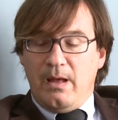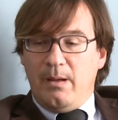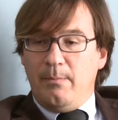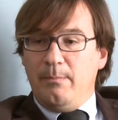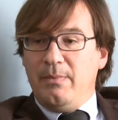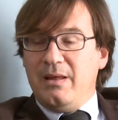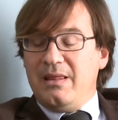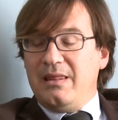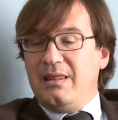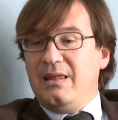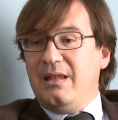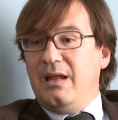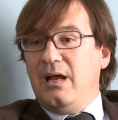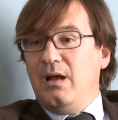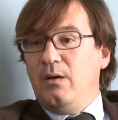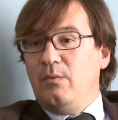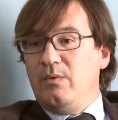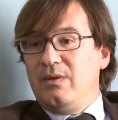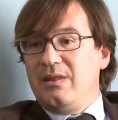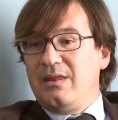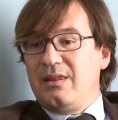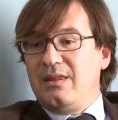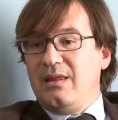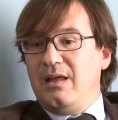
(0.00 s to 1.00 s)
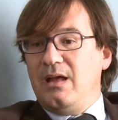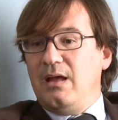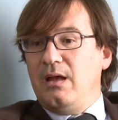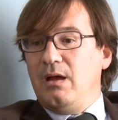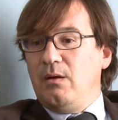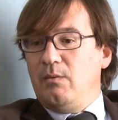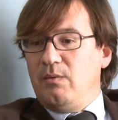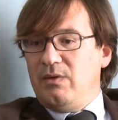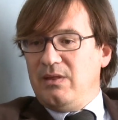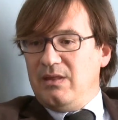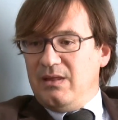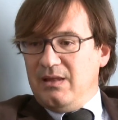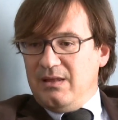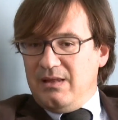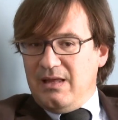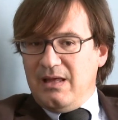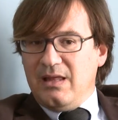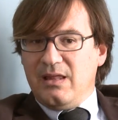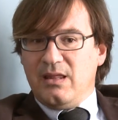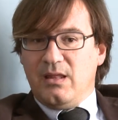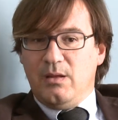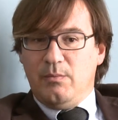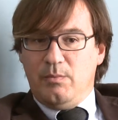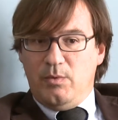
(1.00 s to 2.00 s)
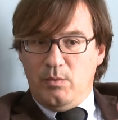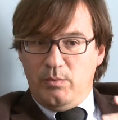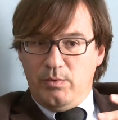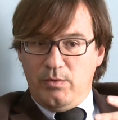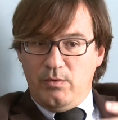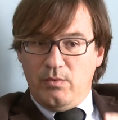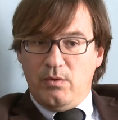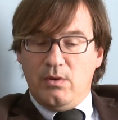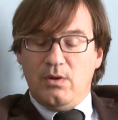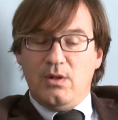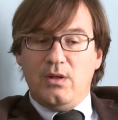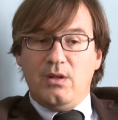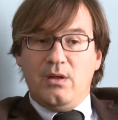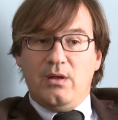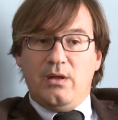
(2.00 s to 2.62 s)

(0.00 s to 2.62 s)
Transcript: abbasserà questa, questa tassa proprio